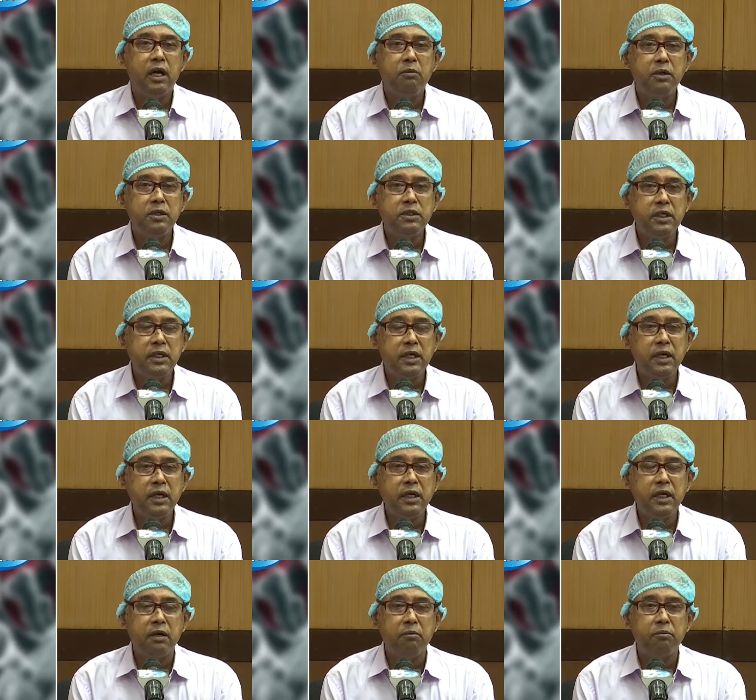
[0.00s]
এবং
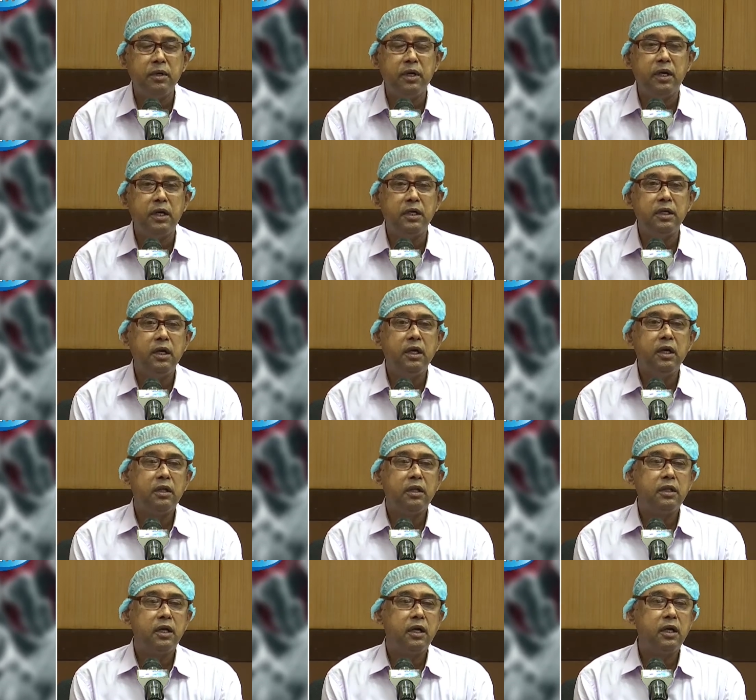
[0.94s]
সেখানে আপনার
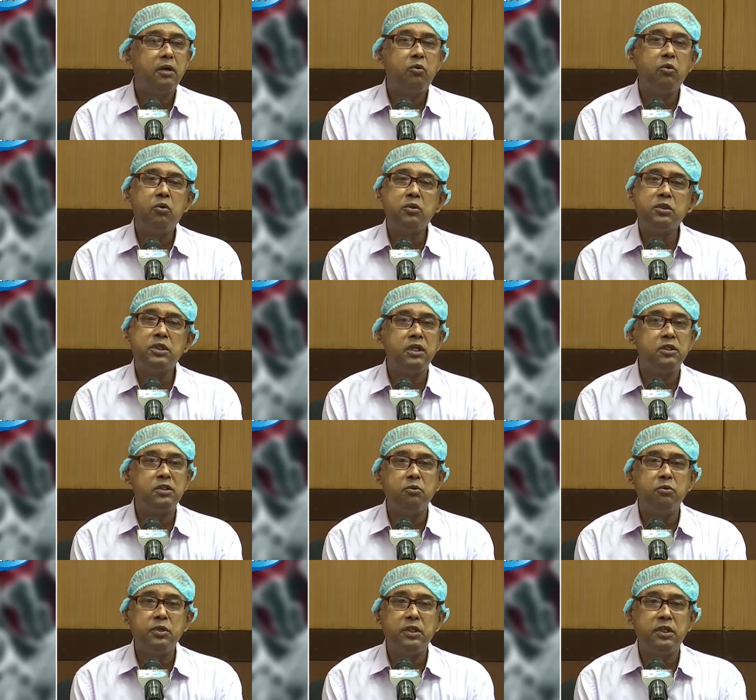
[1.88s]
তারা কোনো
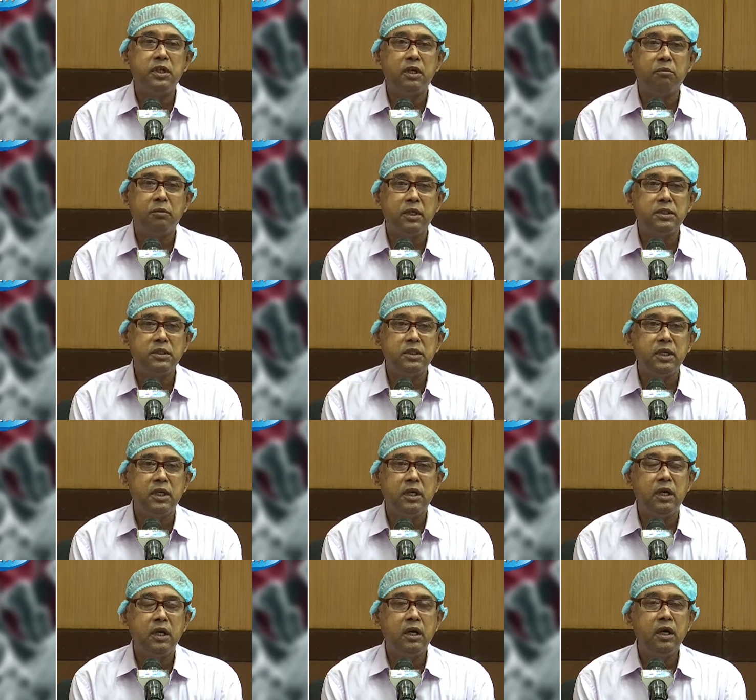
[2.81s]
স্বাস্থ্যবিধি তারা মানছে
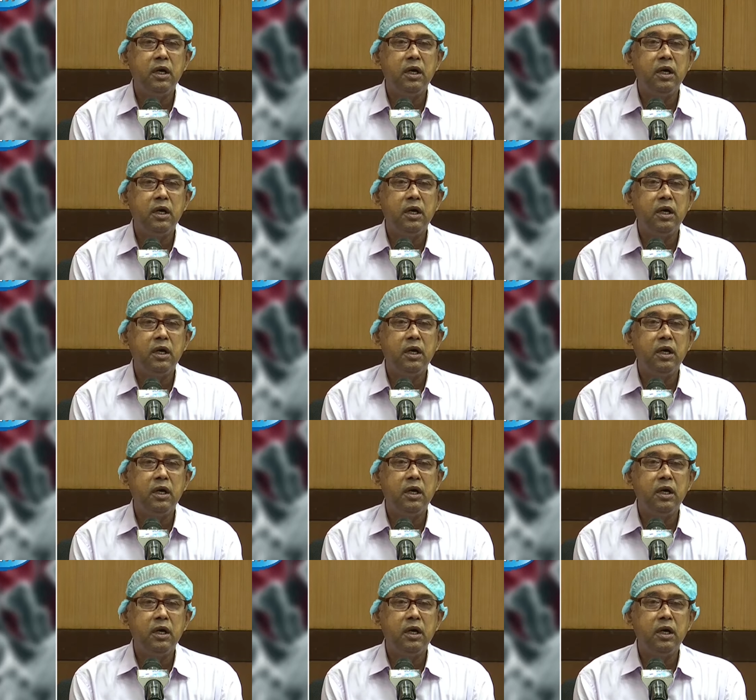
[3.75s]
না